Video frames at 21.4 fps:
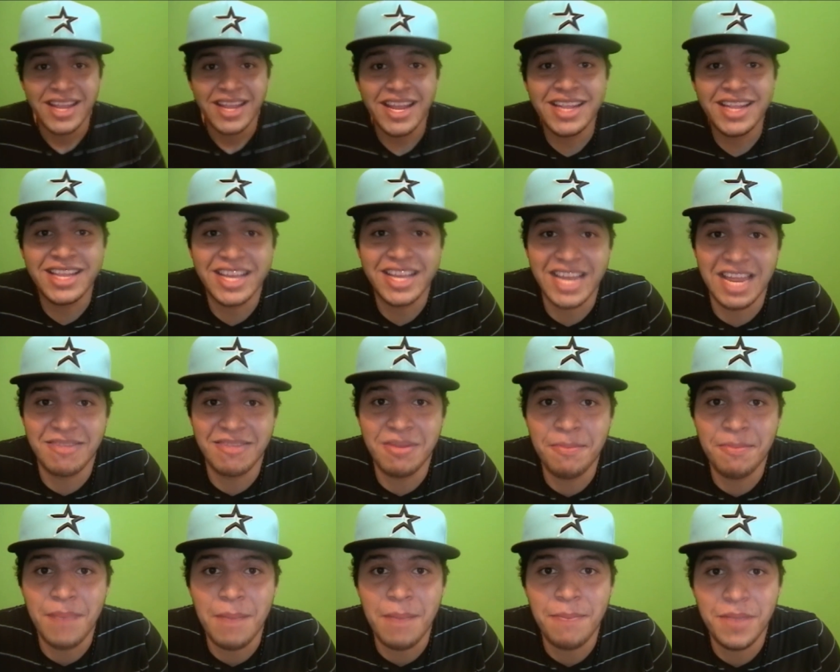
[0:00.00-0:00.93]
y te crees
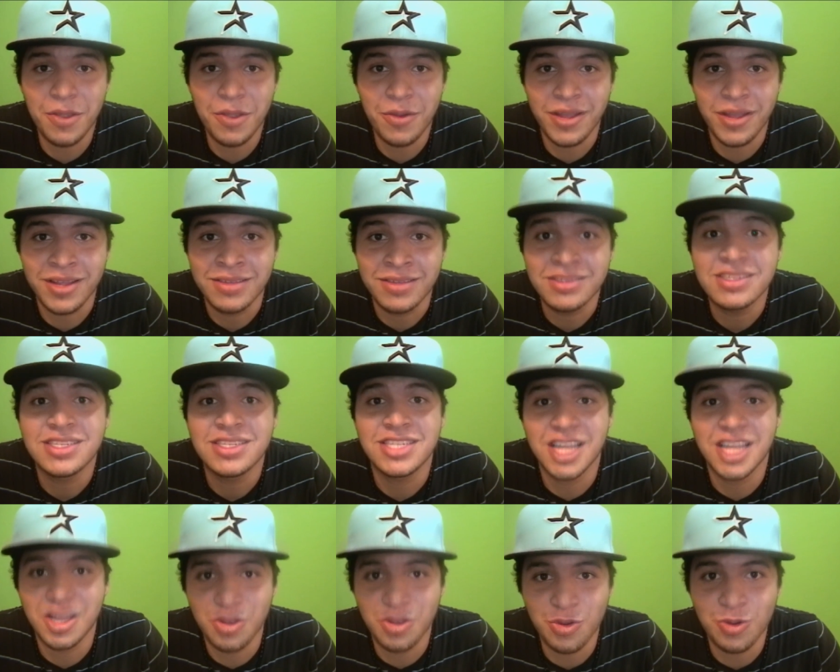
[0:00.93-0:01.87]
bien papi, güey.
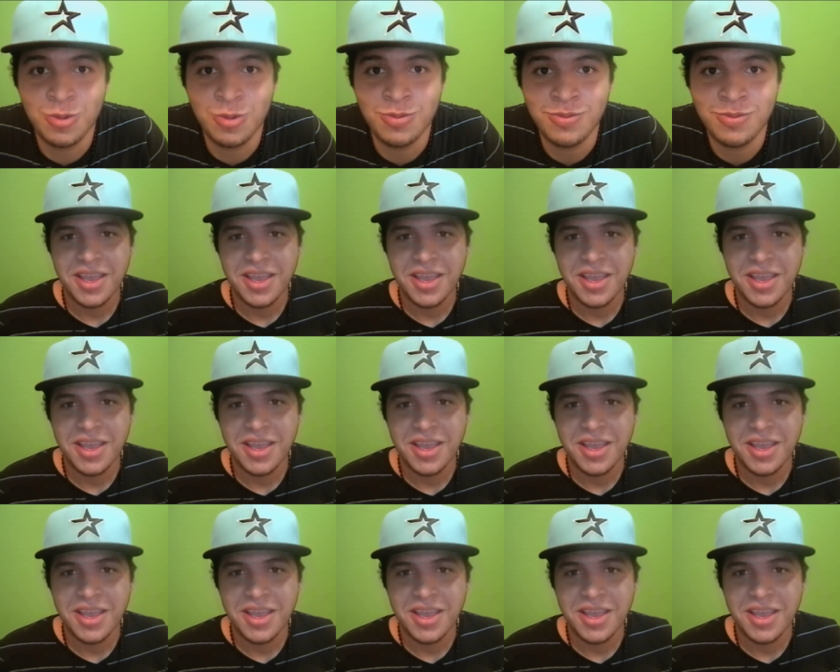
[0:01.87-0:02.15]
Sí tú.